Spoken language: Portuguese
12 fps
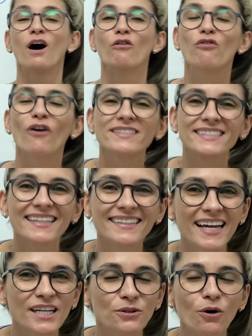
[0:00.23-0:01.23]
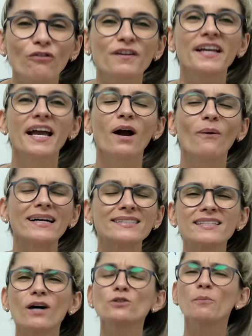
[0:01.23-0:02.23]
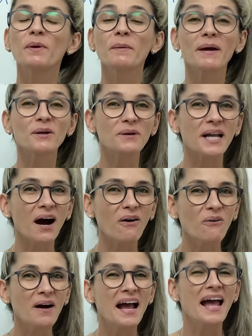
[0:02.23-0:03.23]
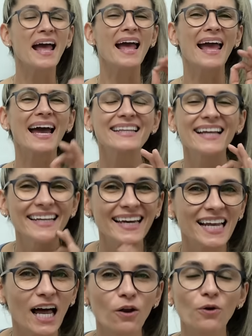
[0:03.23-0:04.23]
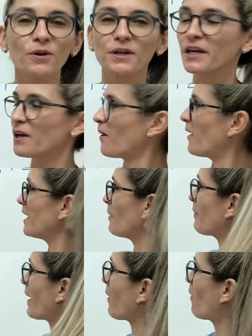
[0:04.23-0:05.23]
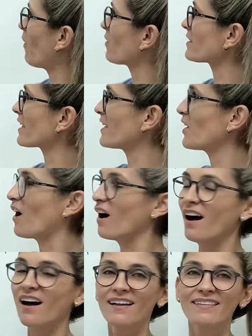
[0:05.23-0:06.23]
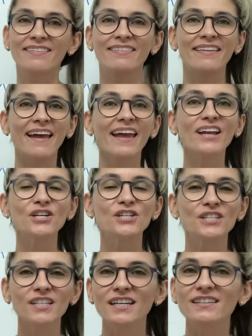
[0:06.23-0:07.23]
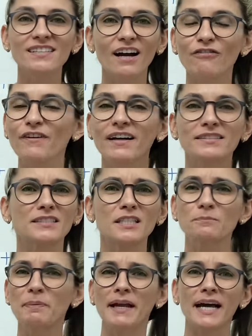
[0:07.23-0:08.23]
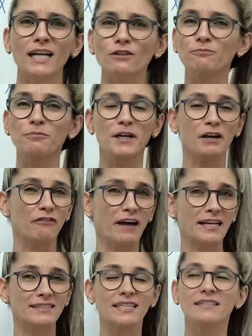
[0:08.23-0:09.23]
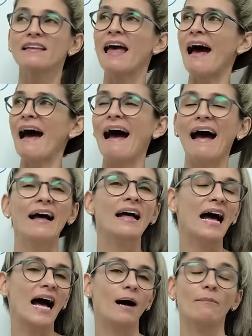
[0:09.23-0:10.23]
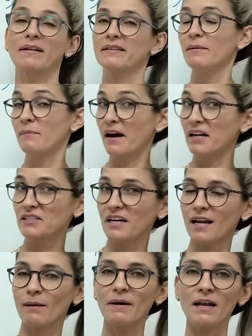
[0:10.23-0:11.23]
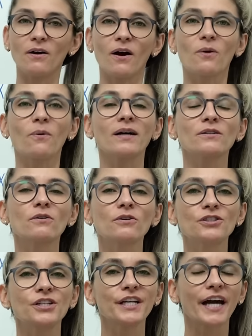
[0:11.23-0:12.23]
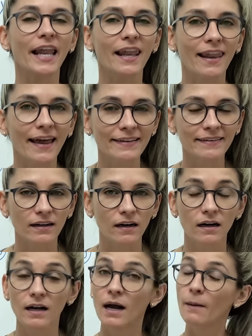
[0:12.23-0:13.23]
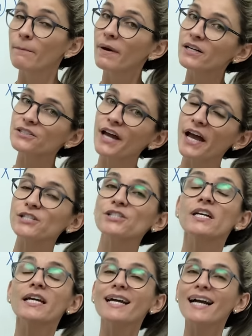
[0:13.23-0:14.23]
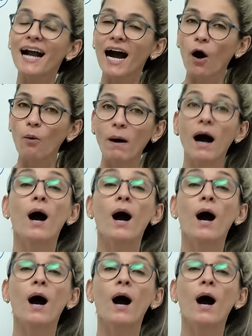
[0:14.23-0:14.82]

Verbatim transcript: Você tem dúvida em equação do primeiro grau? É daquele aluno que olha para a conta aqui, ó, tem x, já fica desesperado porque fala assim: "Ah, a matemática era melhor quando não tinha letra". Mas gente, calma,